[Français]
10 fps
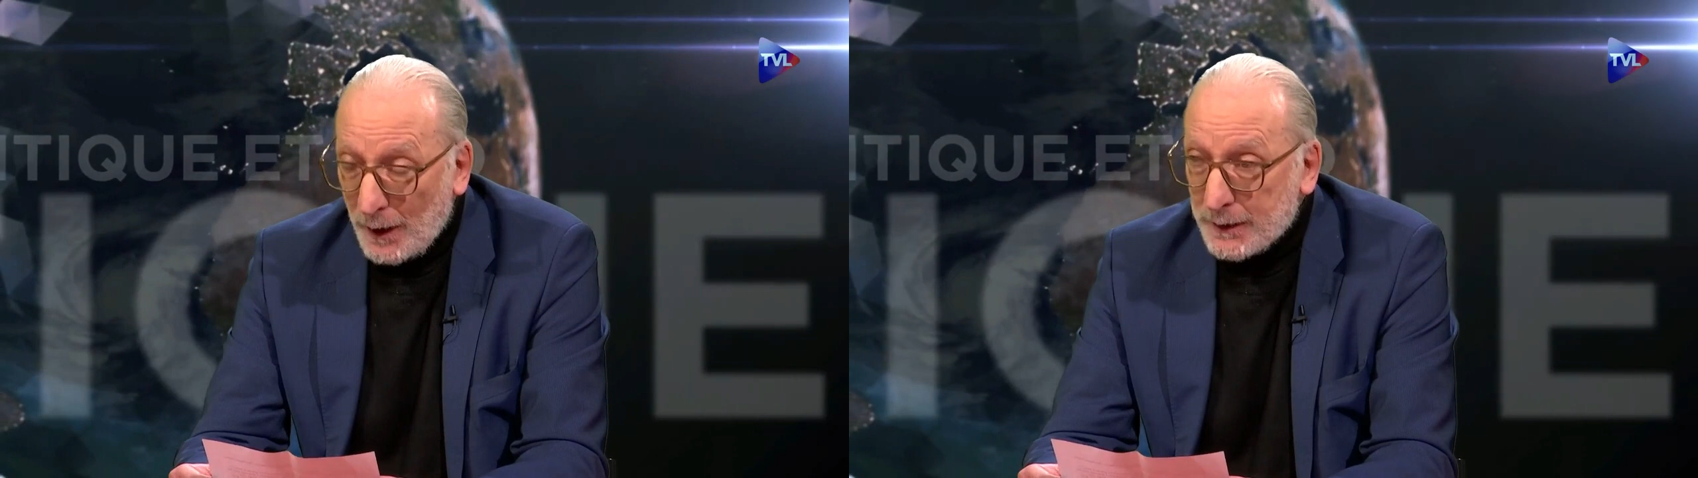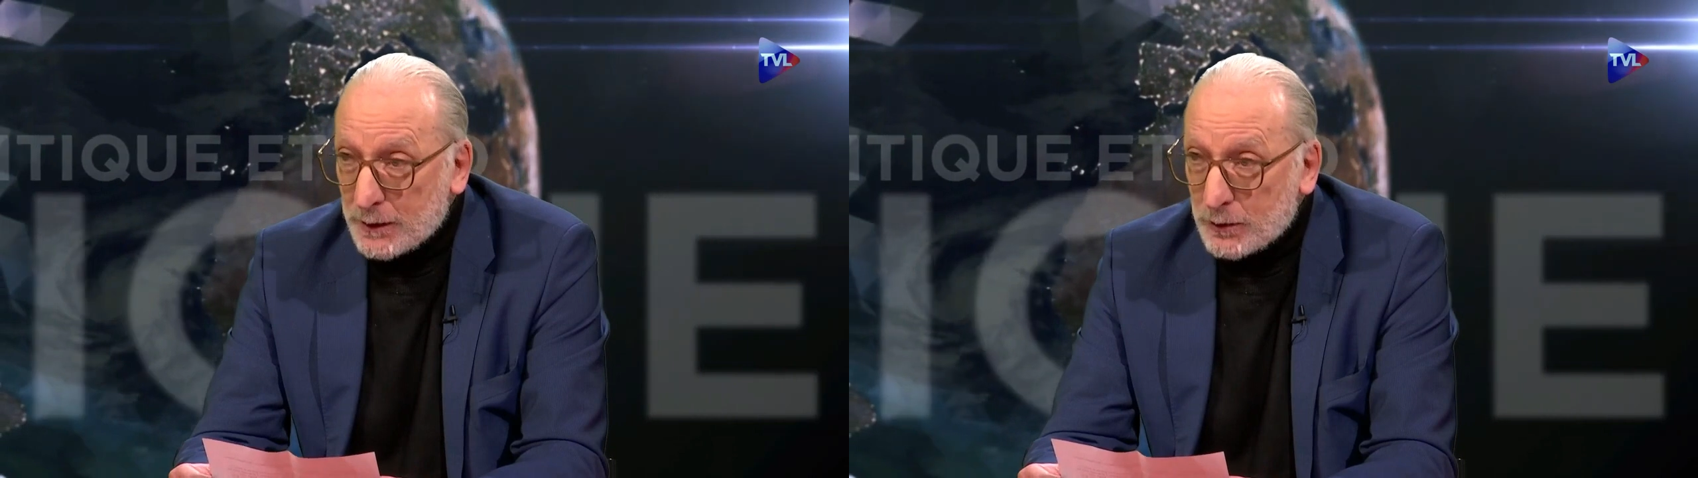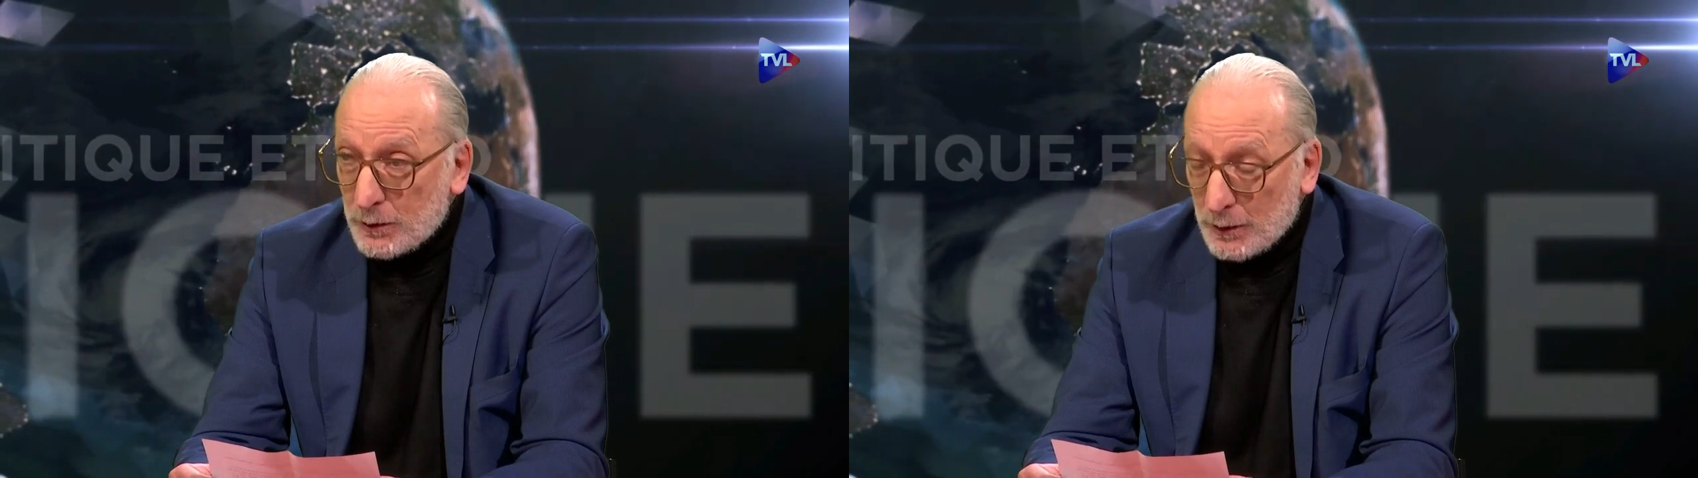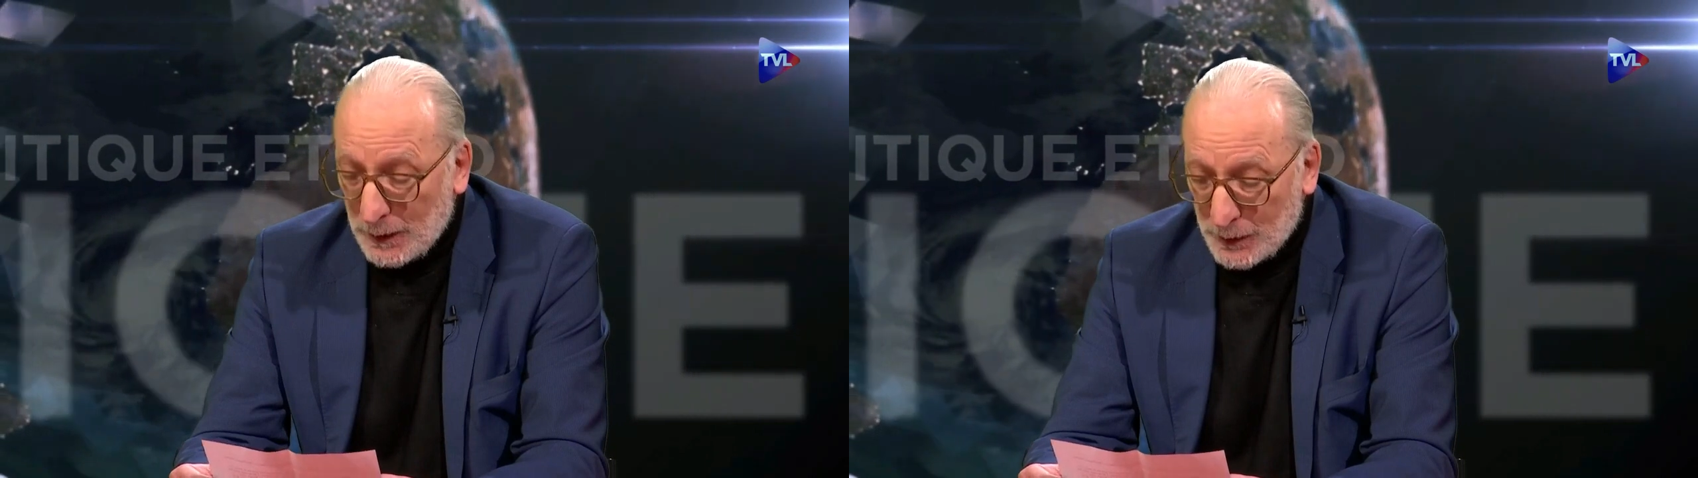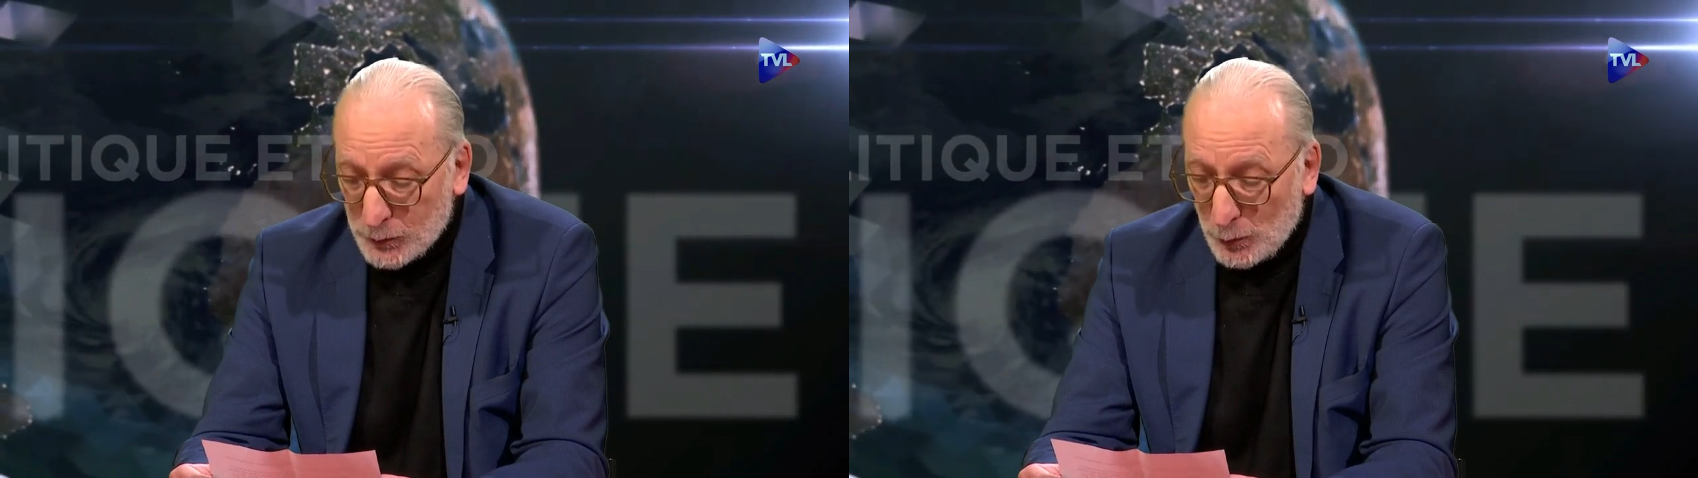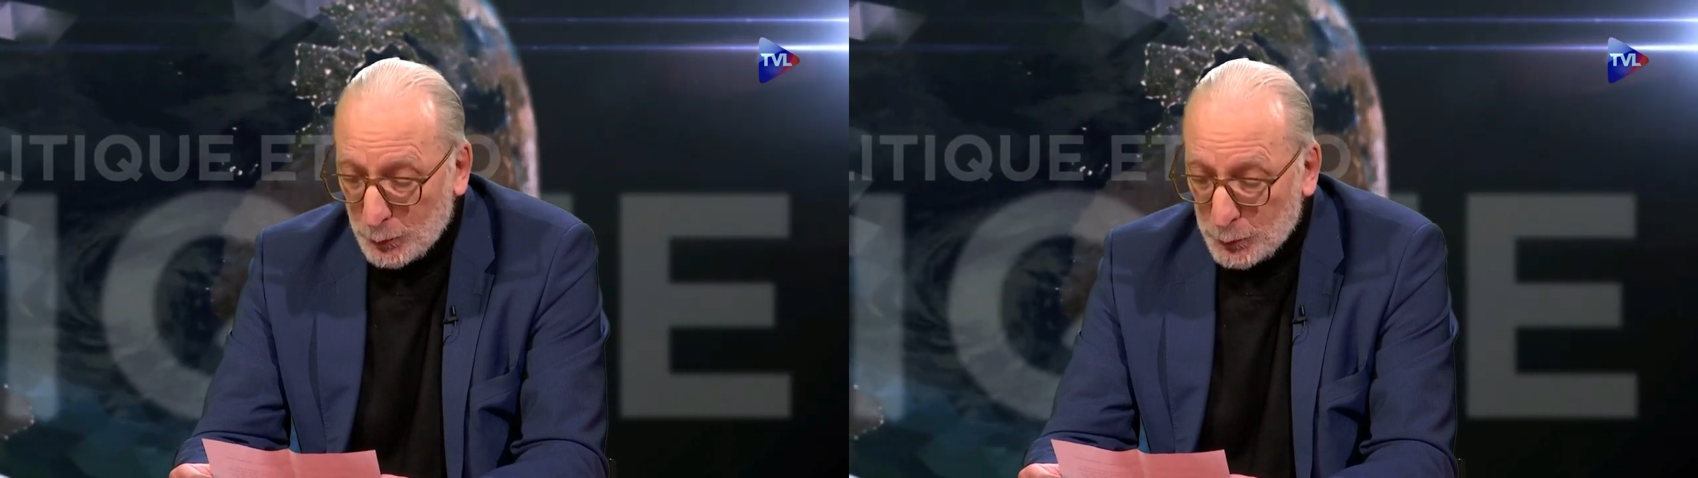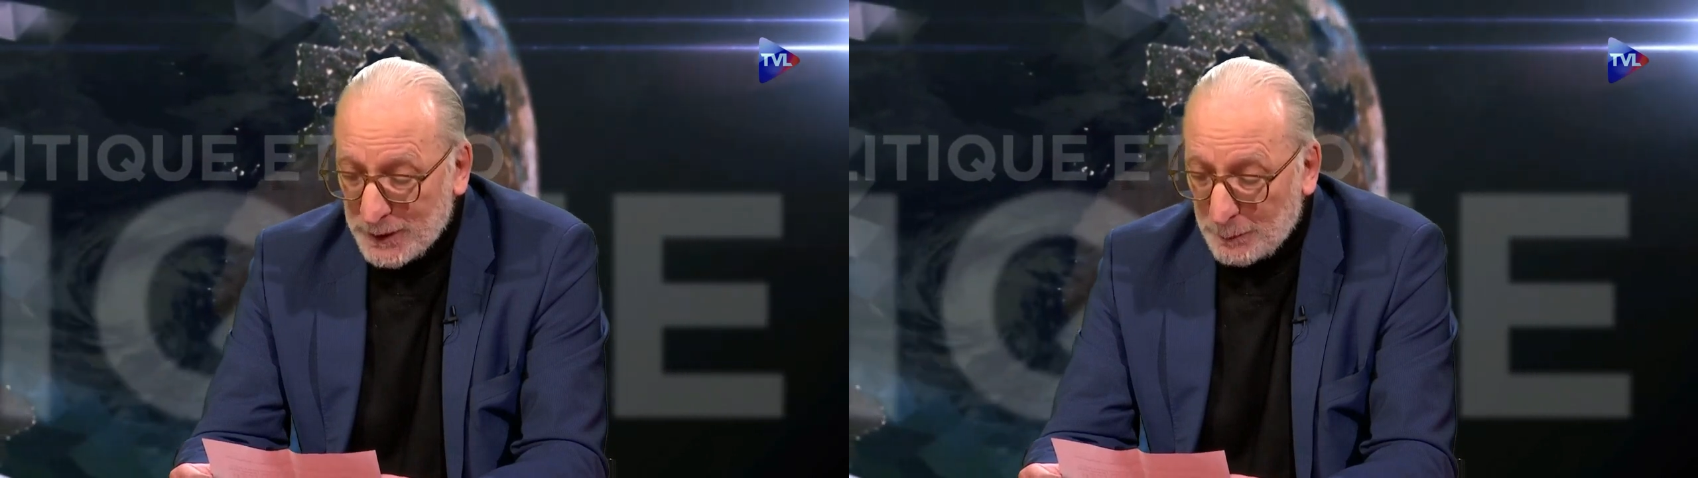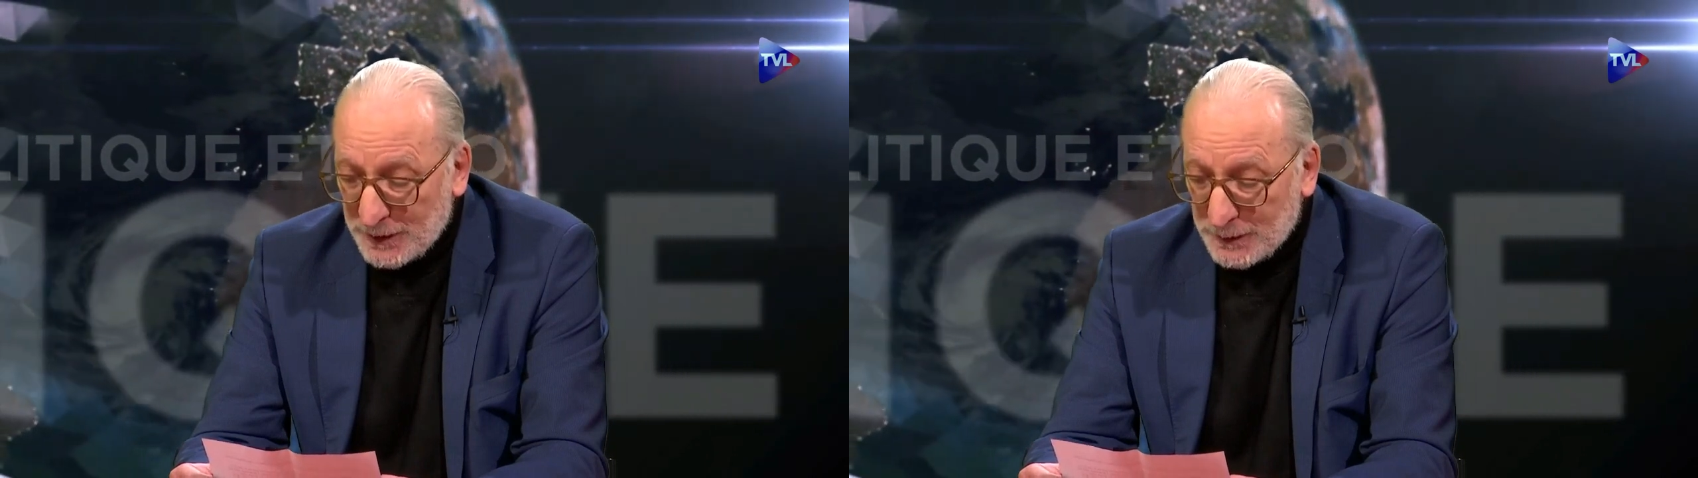racketteur à la solde
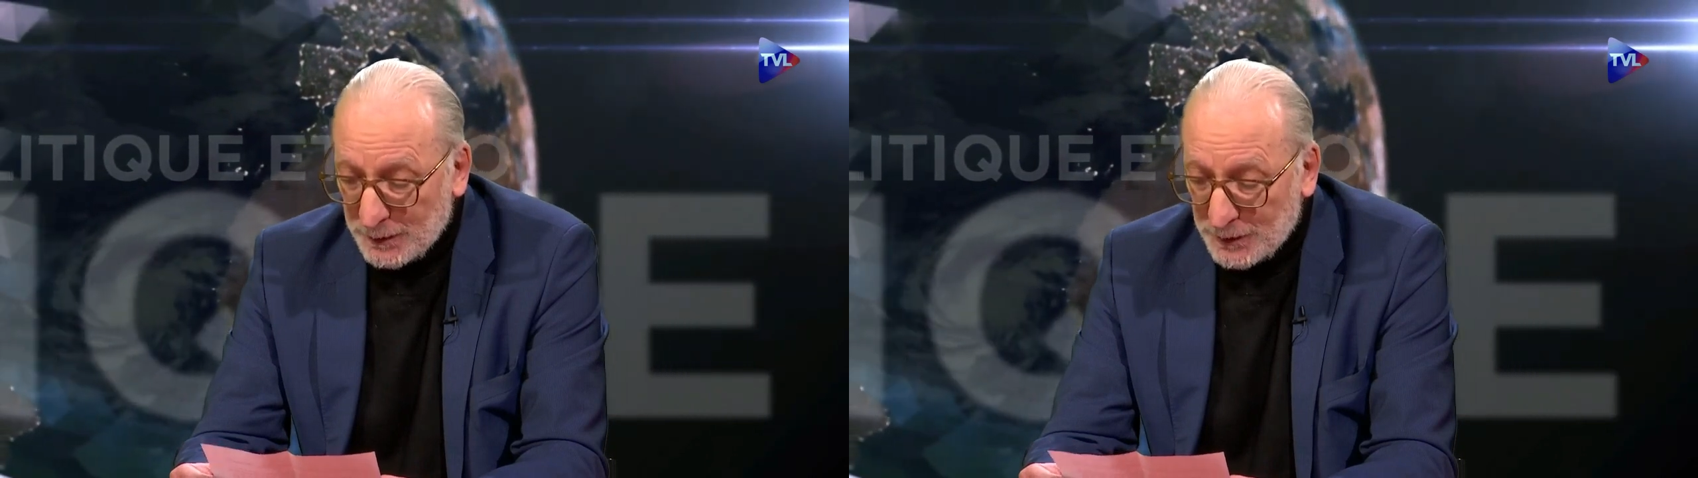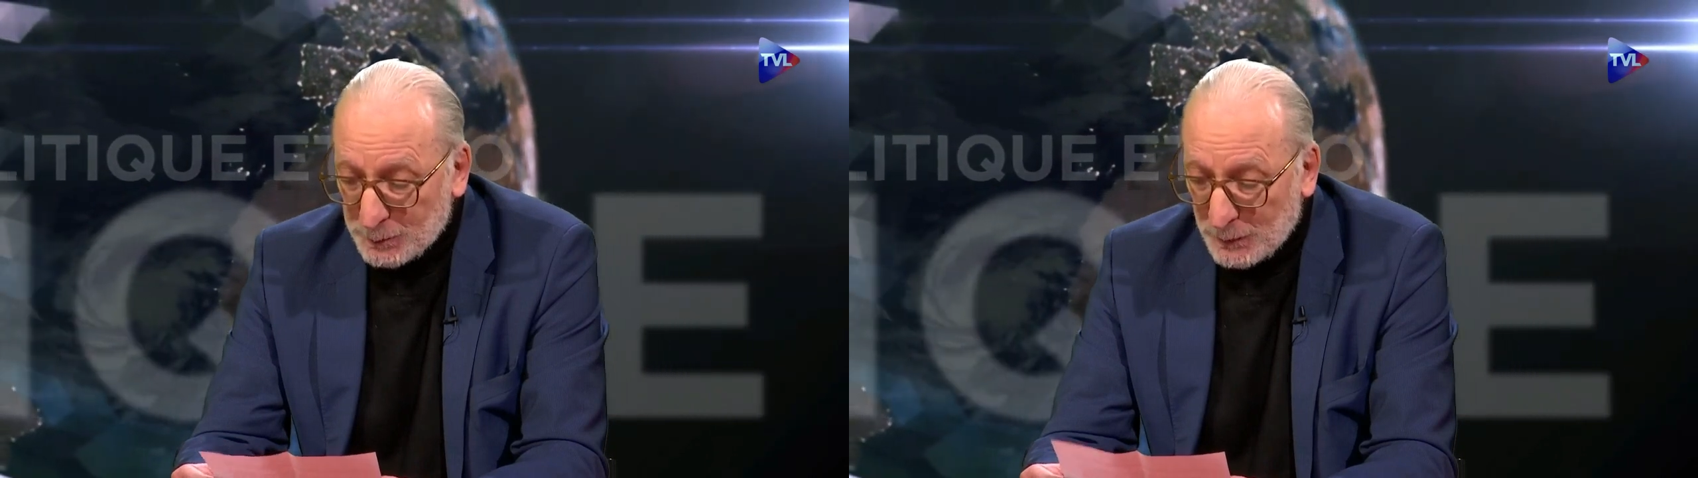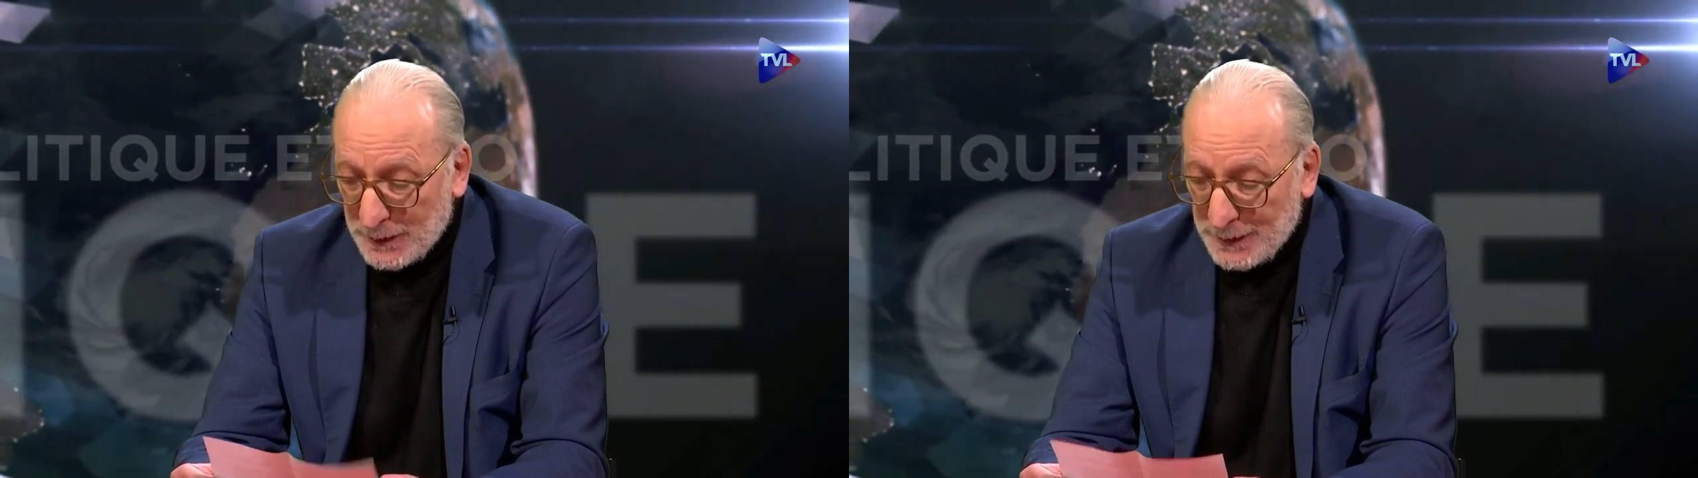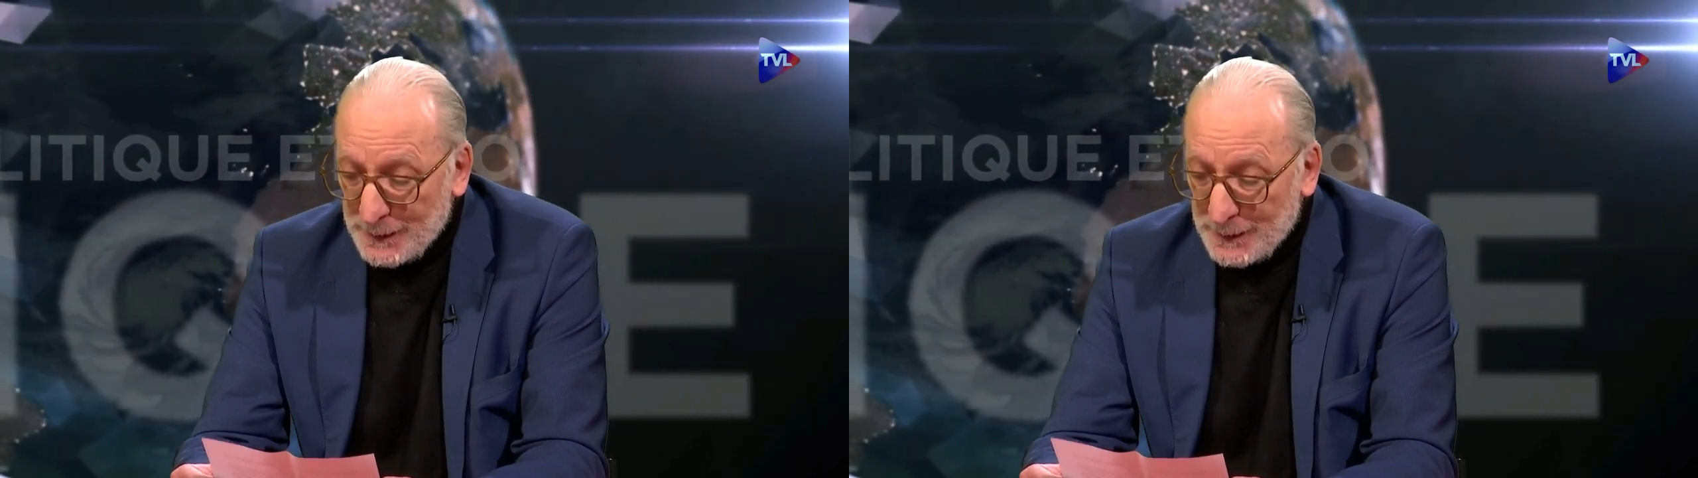du capitalisme.